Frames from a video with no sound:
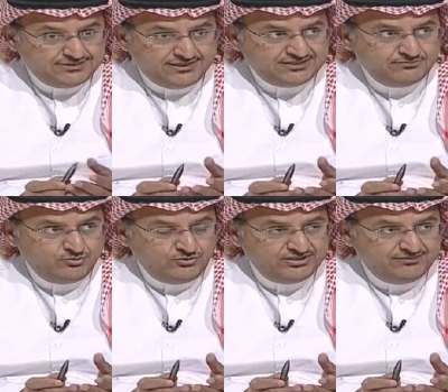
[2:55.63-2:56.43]
انزعجت من
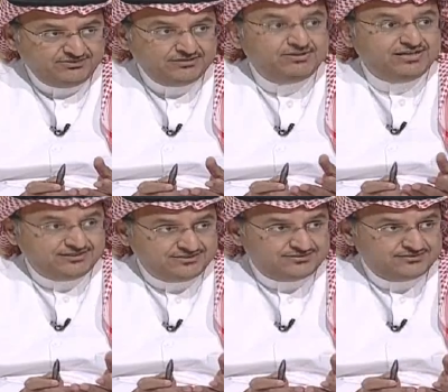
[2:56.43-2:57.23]
موضوع التمديد
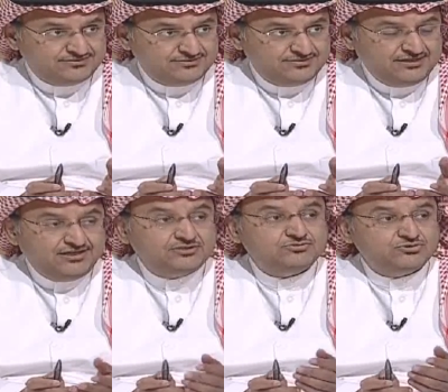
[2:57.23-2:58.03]
بالعكس
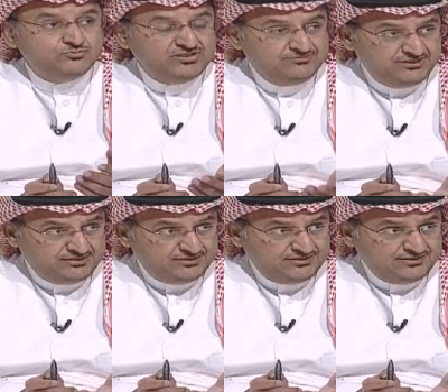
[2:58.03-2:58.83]
أنا أشكر سمو
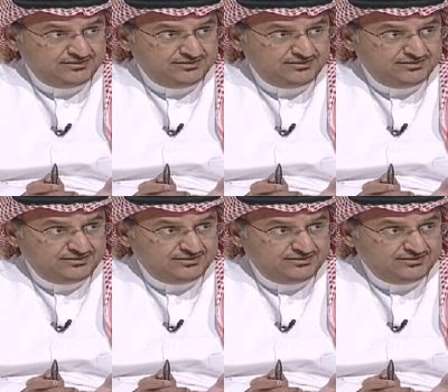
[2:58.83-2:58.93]
الأمير